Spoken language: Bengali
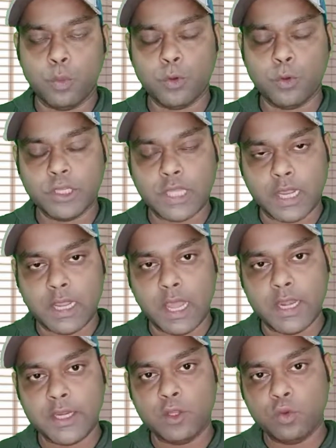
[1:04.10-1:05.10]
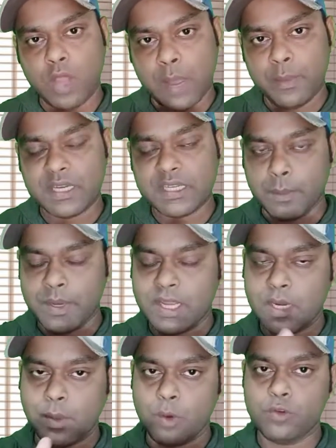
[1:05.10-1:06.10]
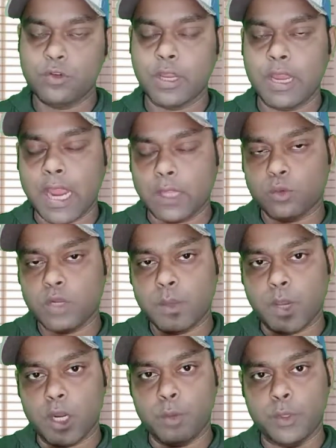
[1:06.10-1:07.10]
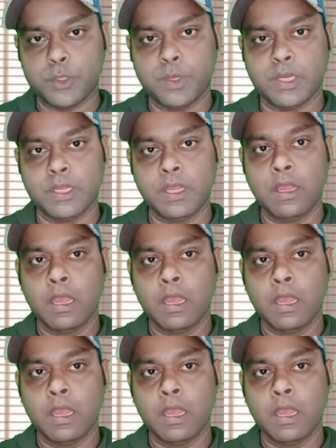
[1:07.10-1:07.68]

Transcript: সম্পর্কে থাকাকালীন কিন্তু আমরা সামনেকার মানুষটিকে এতটাই ভালোবেসে ফেলি